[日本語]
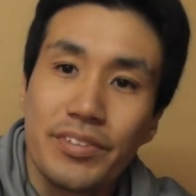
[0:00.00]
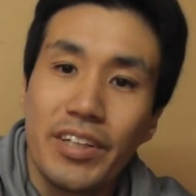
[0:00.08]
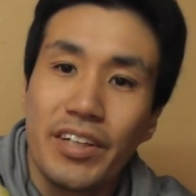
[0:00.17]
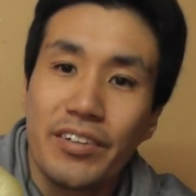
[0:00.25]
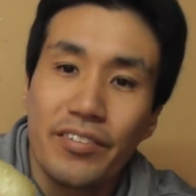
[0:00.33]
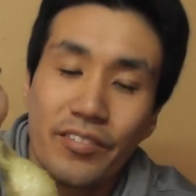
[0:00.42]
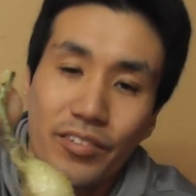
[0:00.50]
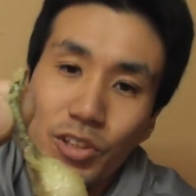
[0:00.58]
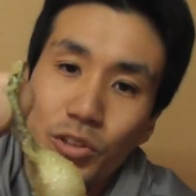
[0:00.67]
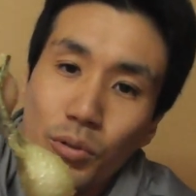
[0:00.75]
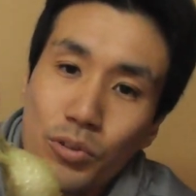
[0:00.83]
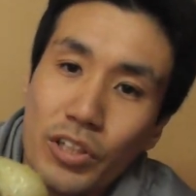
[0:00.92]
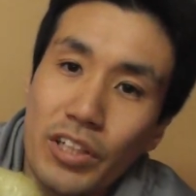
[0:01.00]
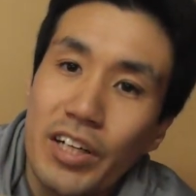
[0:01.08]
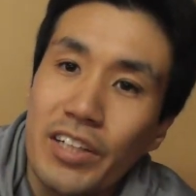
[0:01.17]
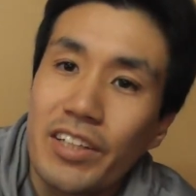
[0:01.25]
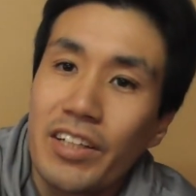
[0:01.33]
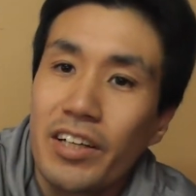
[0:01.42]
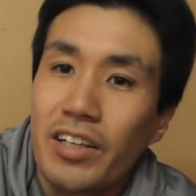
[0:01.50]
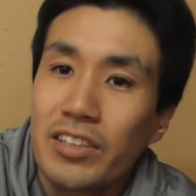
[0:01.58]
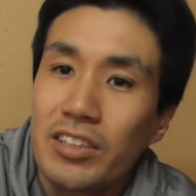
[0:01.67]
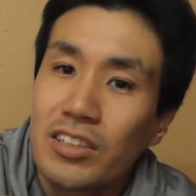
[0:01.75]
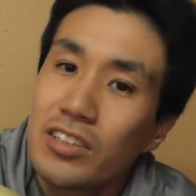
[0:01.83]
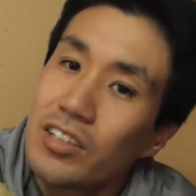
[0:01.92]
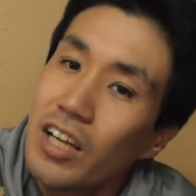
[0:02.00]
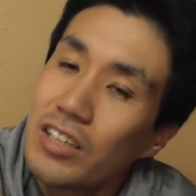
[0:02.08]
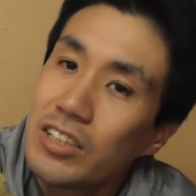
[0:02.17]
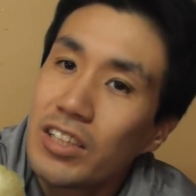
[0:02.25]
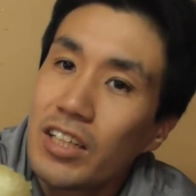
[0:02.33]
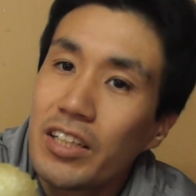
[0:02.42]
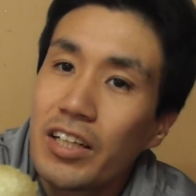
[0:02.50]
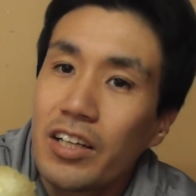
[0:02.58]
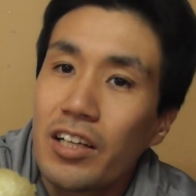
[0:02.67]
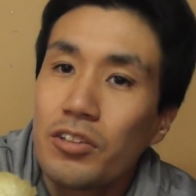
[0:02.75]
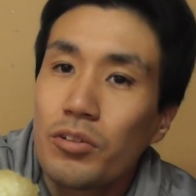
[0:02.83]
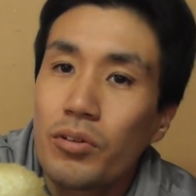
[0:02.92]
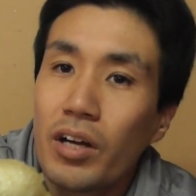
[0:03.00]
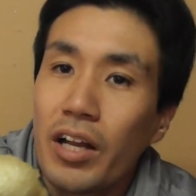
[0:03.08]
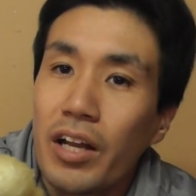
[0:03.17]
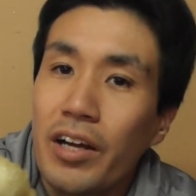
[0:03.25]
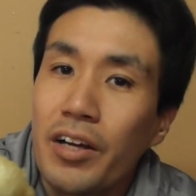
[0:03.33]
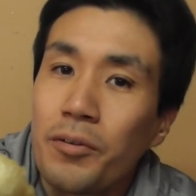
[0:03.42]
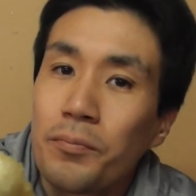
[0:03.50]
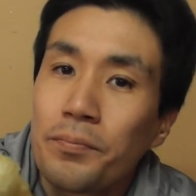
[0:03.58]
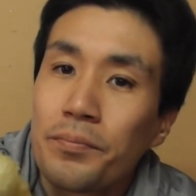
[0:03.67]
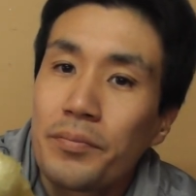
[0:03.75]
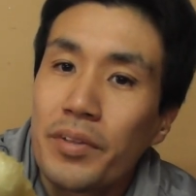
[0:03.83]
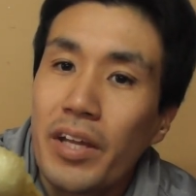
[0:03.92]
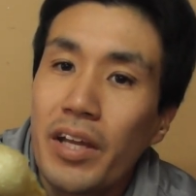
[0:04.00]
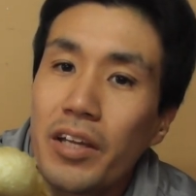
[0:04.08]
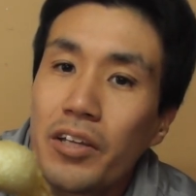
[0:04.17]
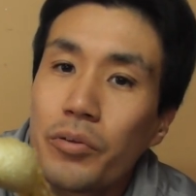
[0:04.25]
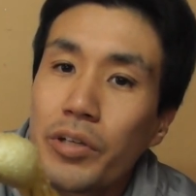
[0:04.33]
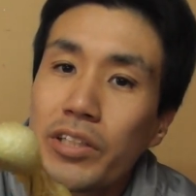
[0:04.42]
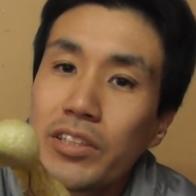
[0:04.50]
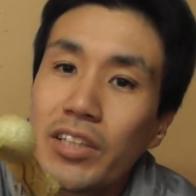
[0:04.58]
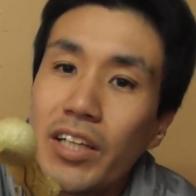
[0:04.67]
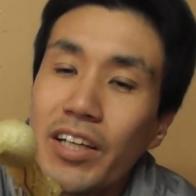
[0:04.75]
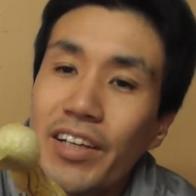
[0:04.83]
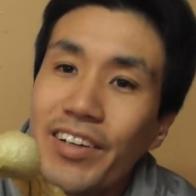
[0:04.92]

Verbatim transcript: ね、ちょっと温度高かったから、短時間でカラッとかな。で、余熱で